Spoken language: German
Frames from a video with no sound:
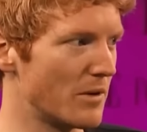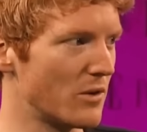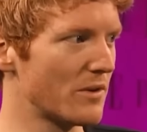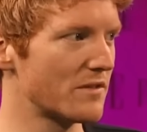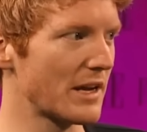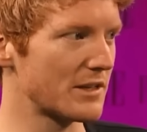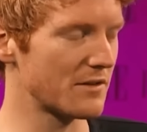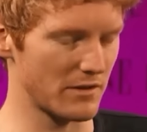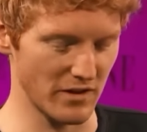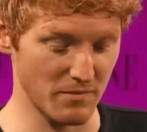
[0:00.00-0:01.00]
lösten im Grunde
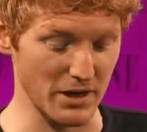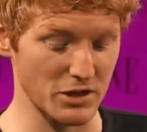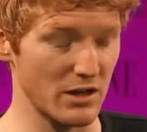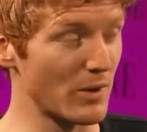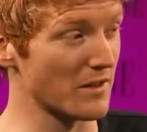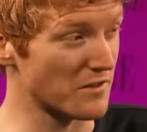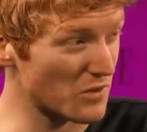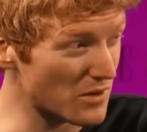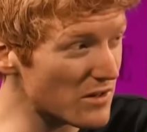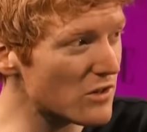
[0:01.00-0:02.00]
ihr eigenes
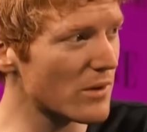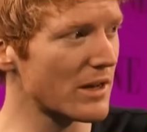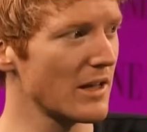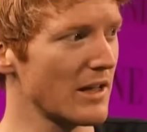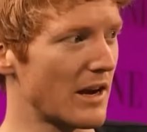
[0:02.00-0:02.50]
Problem. Sie